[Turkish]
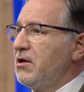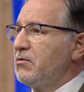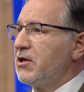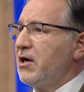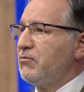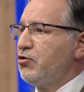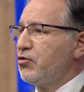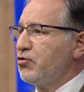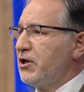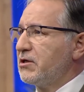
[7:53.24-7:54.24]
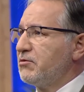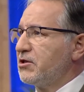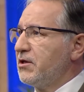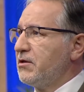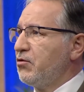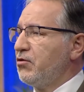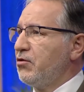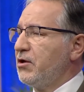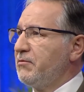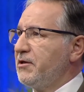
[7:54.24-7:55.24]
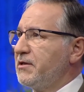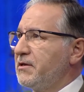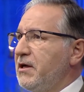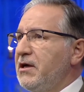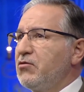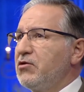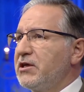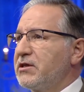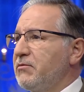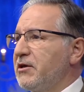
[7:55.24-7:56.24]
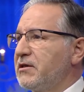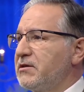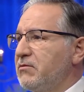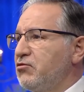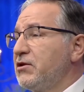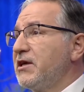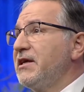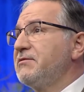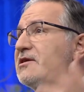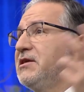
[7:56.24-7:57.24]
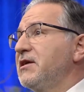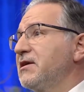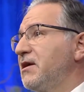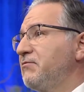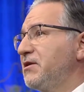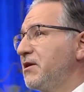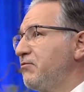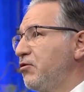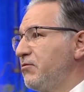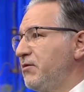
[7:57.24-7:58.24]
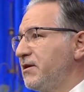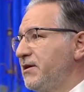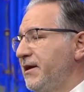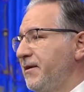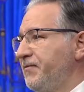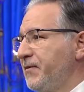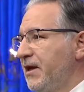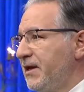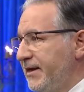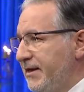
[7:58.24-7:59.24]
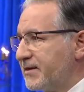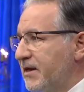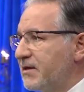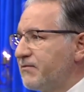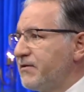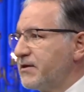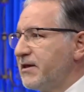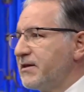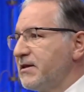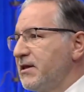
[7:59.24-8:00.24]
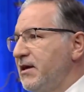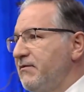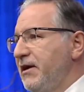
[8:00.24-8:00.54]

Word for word: daha büyük güneşmiş dedi. O olabilir. Güneş de batınca bunların hepsini yaratan bir Rab olmalı diye. İnsanın fıtratında ve